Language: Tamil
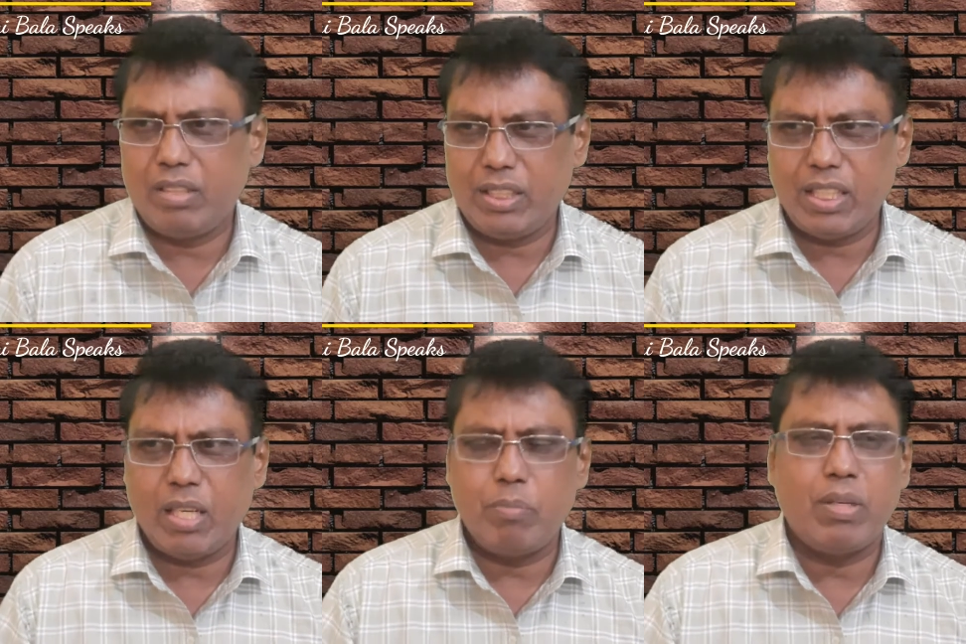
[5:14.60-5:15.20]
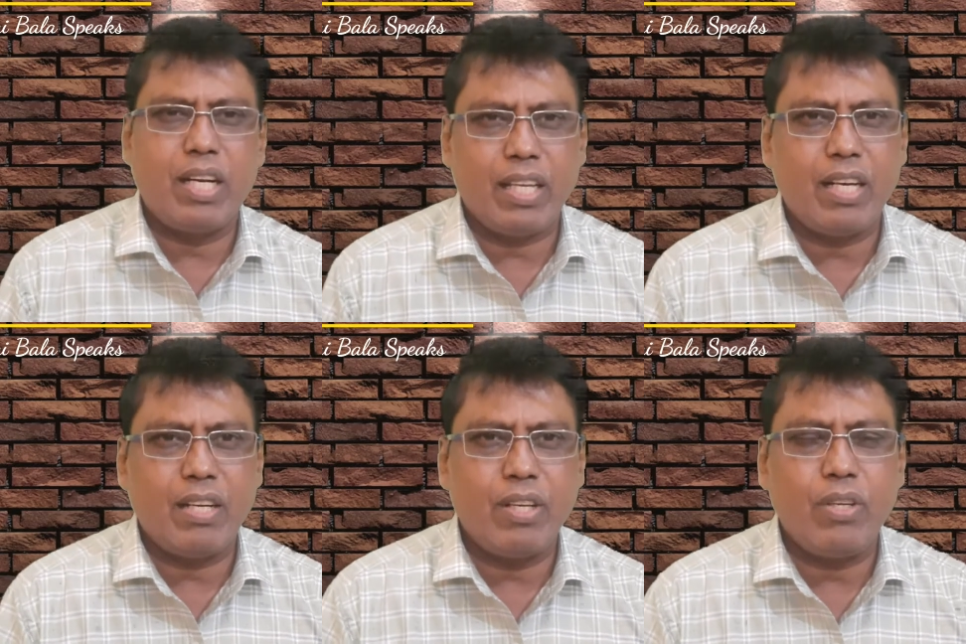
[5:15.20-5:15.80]
ஏஷியா கப்புன்னு
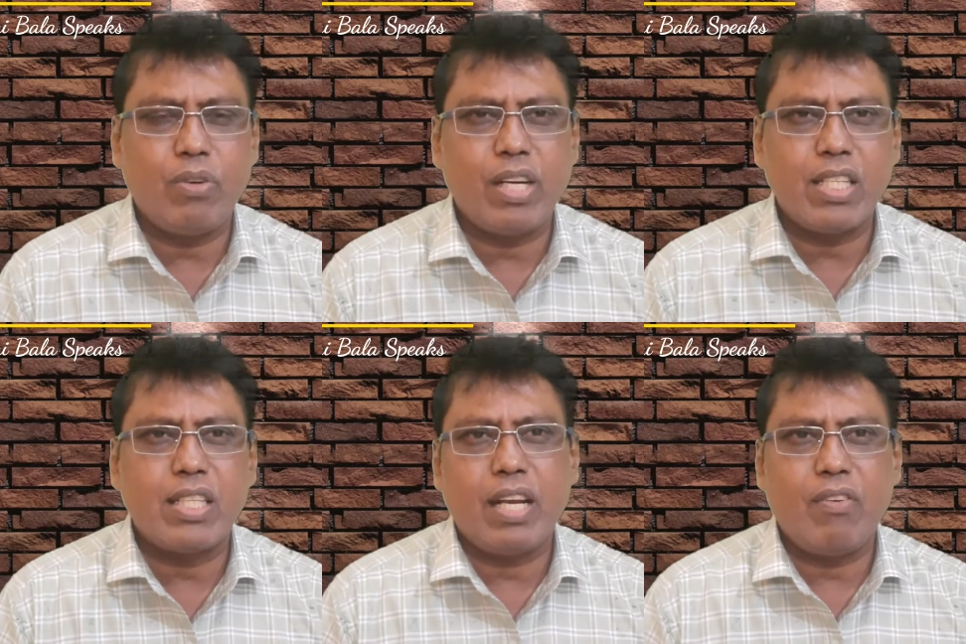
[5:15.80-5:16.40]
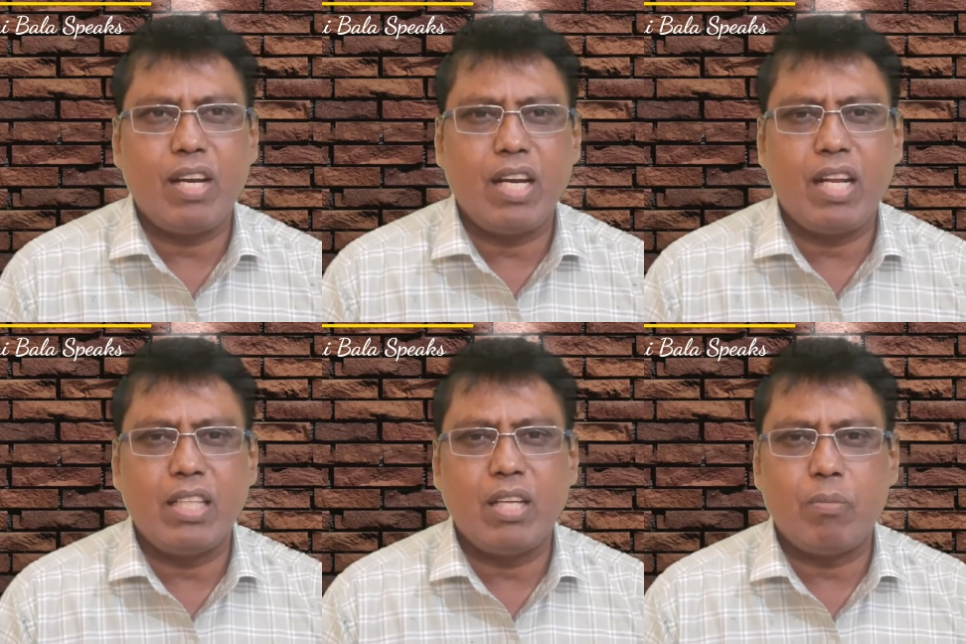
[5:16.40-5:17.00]
நினைக்கிறேன் டி ட்வெண்ட்டியில் சரியாக
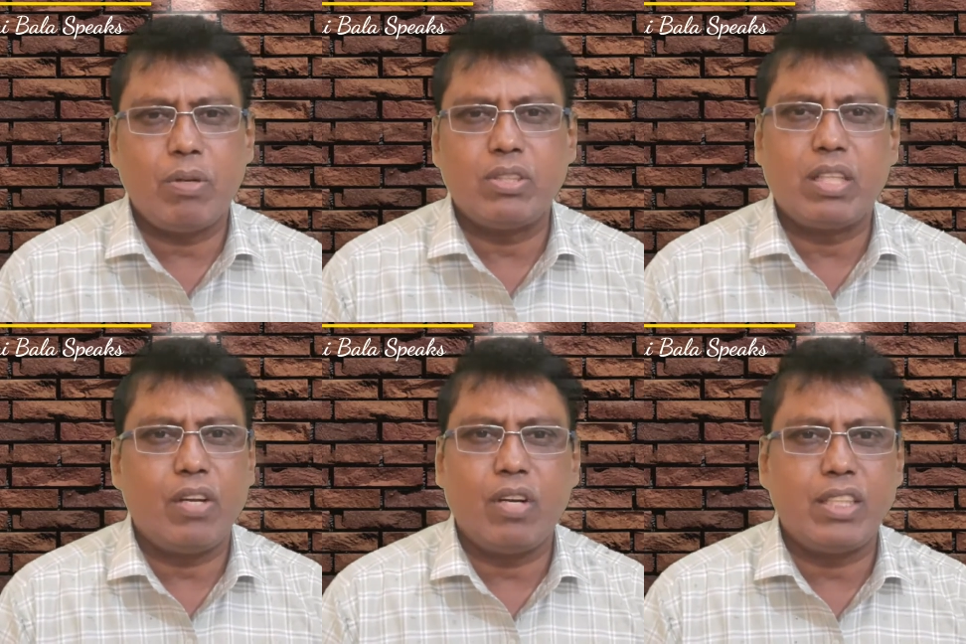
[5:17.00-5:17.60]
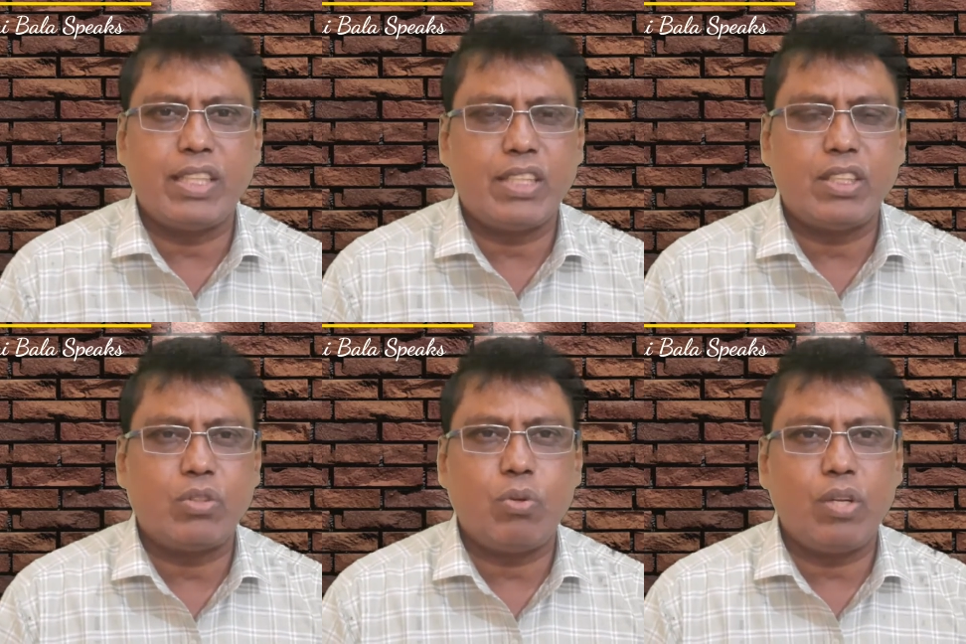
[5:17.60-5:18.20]
விளையாடல அதுக்கப்புறம் ரெகுலராக
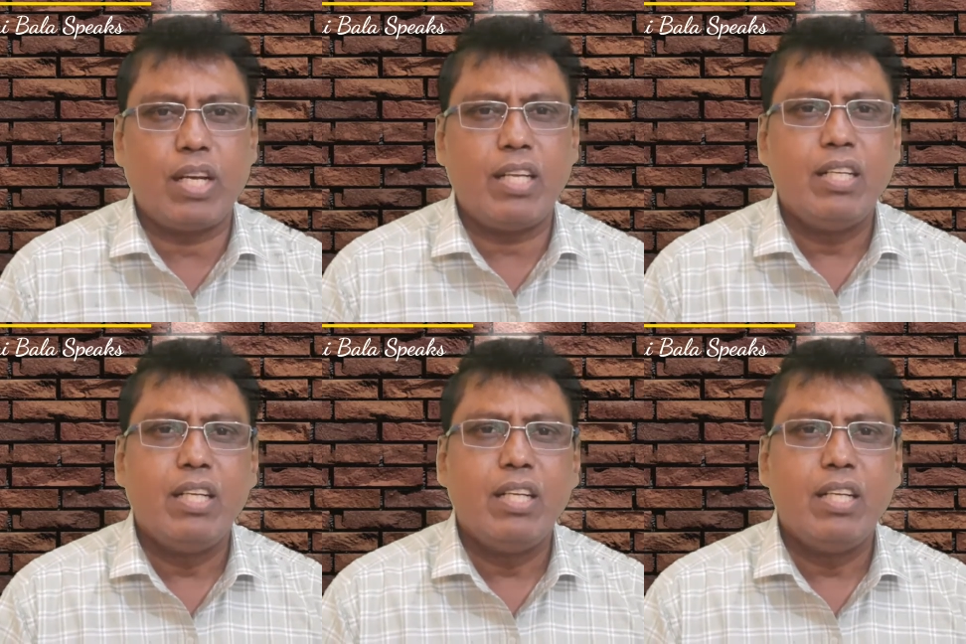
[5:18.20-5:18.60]
சான்சஸ் கொடுக்கல